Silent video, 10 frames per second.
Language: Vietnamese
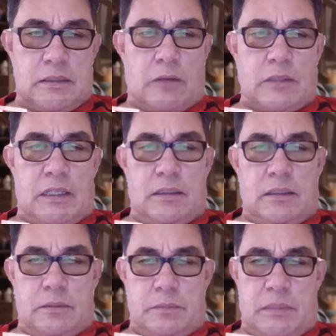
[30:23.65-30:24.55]
Tàu điển
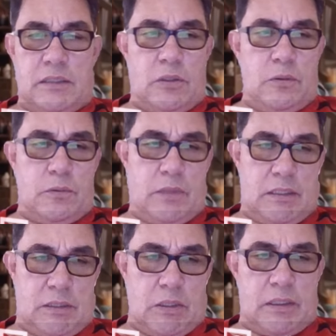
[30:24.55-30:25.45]
lườm nghi tố
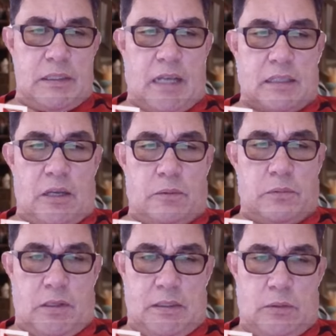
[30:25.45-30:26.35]
quyên rồi gắt
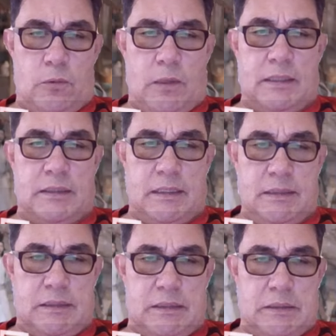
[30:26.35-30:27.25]
giọng nói. Quỷ
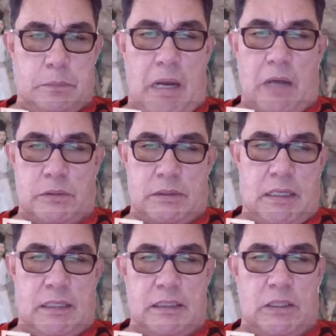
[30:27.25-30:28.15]
nữ mau
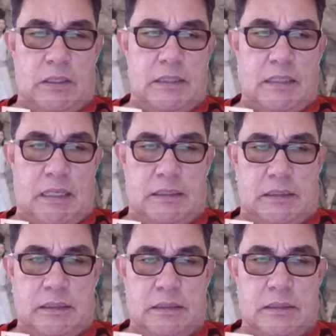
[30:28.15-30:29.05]
rời khỏi nơi đây.
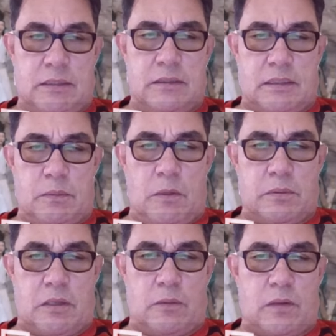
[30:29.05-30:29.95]
Trước khi
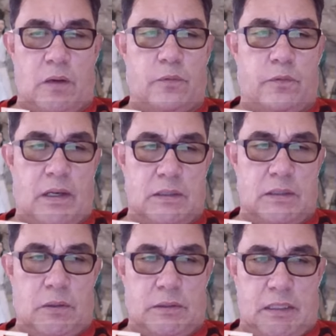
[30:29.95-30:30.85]
bổn công công phẫn
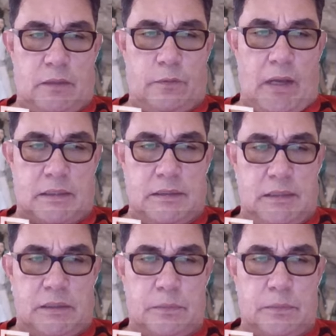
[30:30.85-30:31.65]
nộ trừng phạt ngươi.